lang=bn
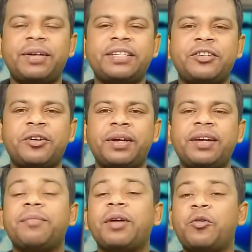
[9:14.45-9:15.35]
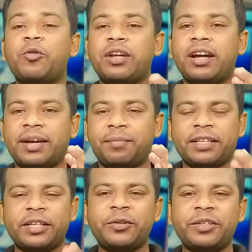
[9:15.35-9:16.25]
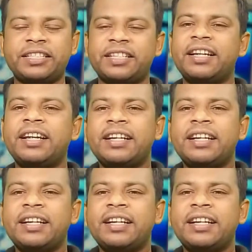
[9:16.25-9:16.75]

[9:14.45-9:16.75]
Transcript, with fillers: বেস্ট হবে বা কোনটাকে প্রাধান্য দিচ্ছেন